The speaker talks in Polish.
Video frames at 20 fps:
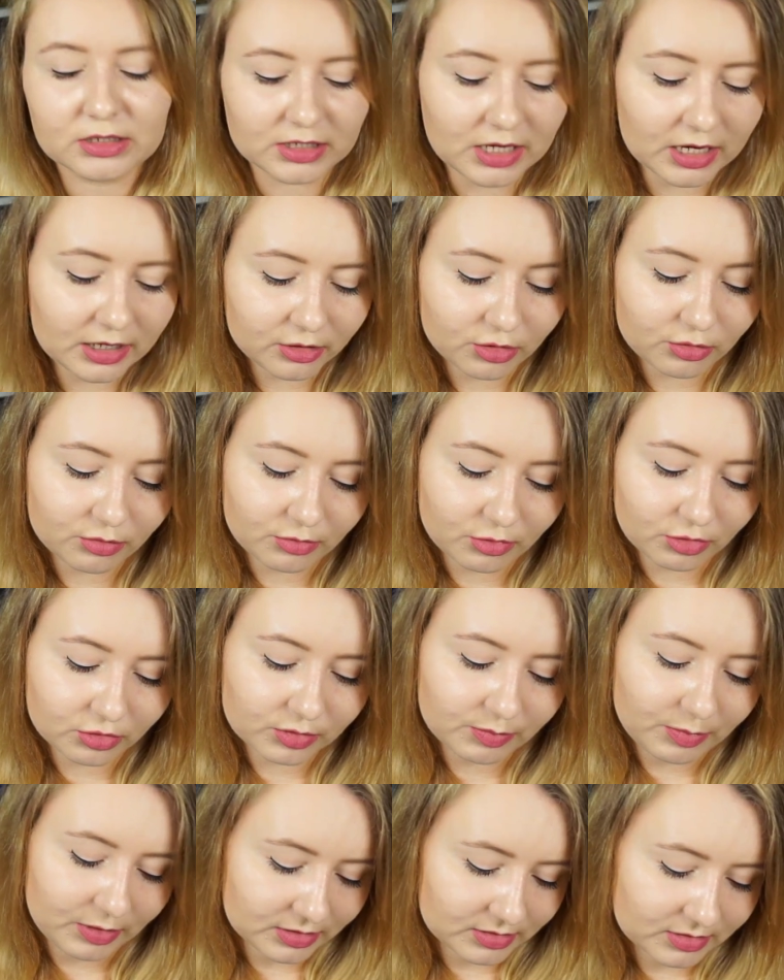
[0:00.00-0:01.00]
Ja ją
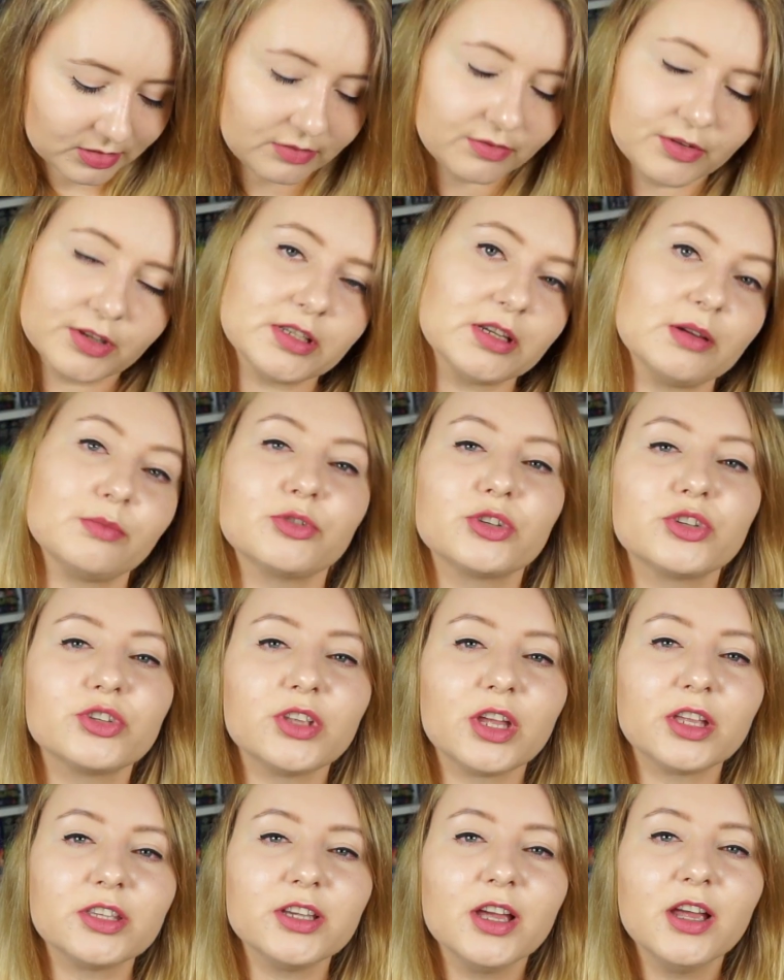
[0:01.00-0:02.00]
od bardzo dawna chciałam
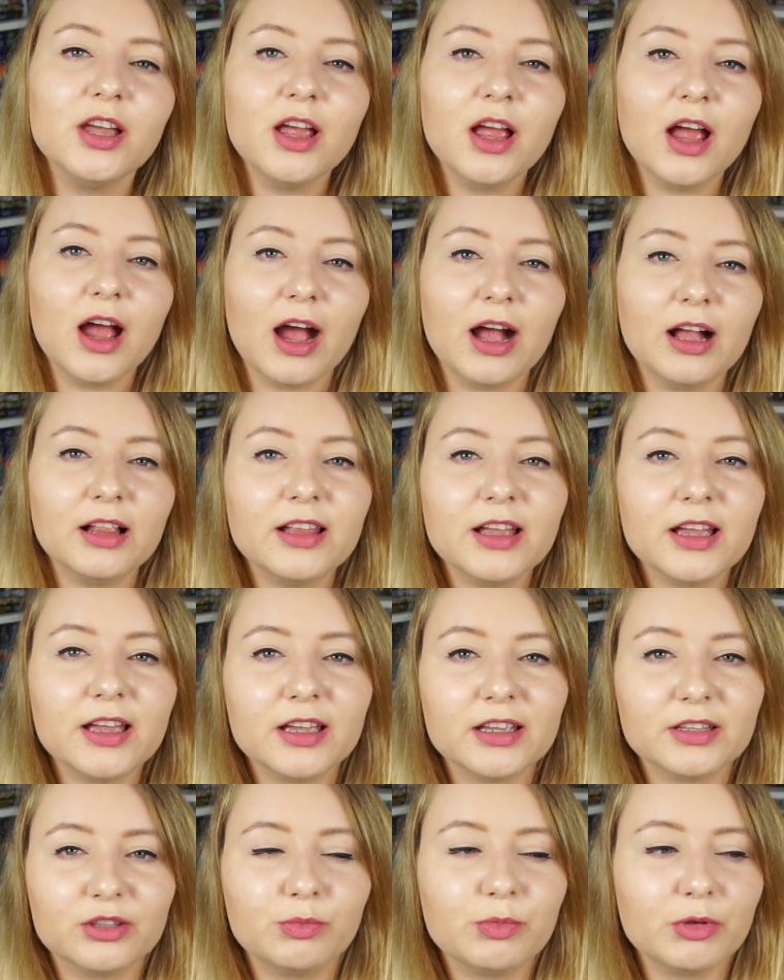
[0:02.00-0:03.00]
przeczytać,
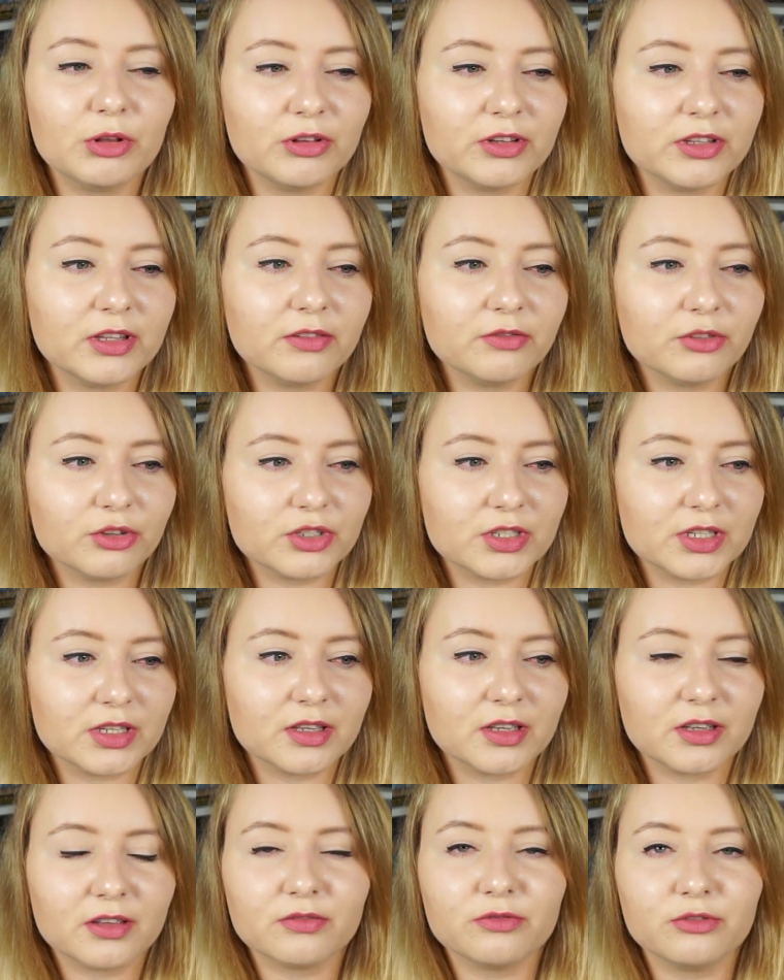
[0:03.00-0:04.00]
ale dopiero niedawno się
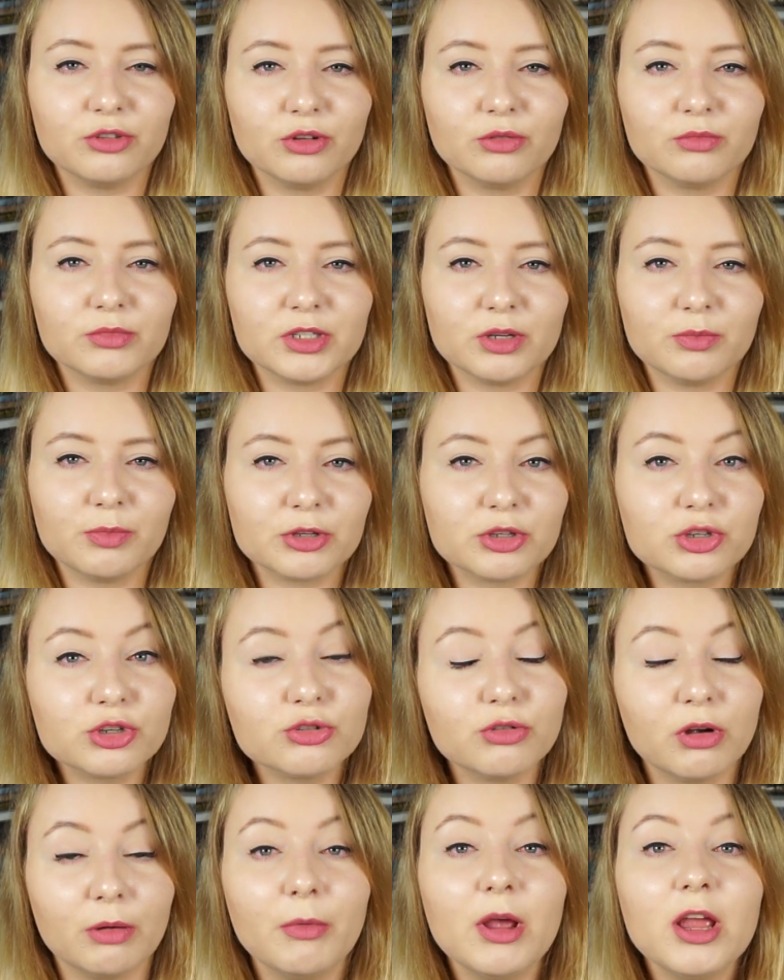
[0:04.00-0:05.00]
w nią
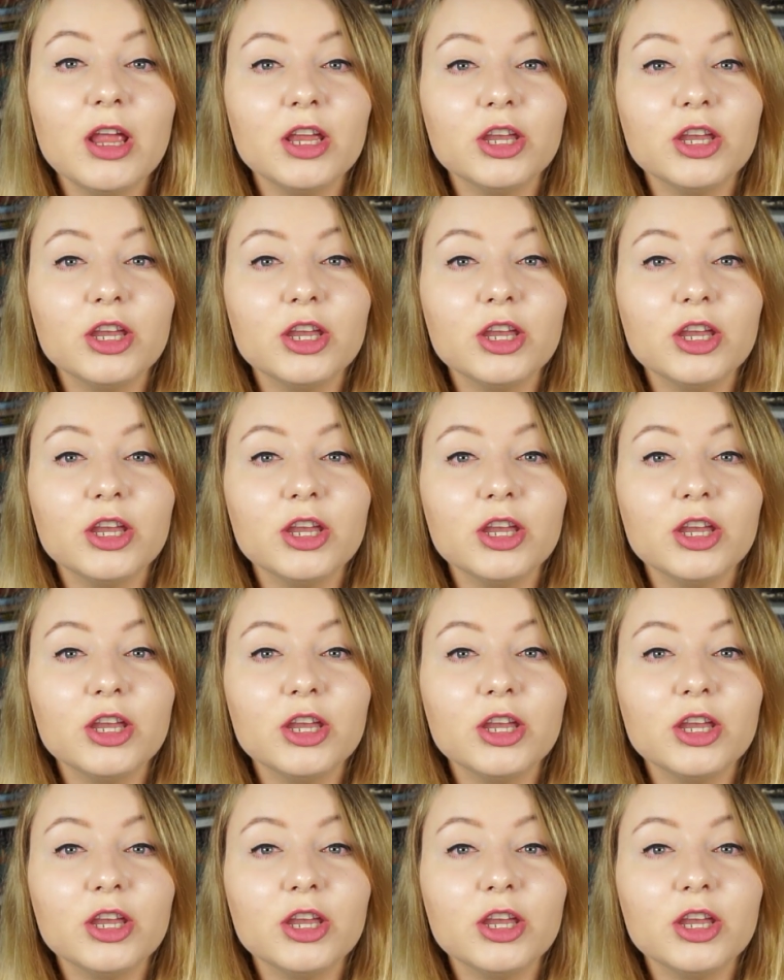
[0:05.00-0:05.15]
zapatrzyłam.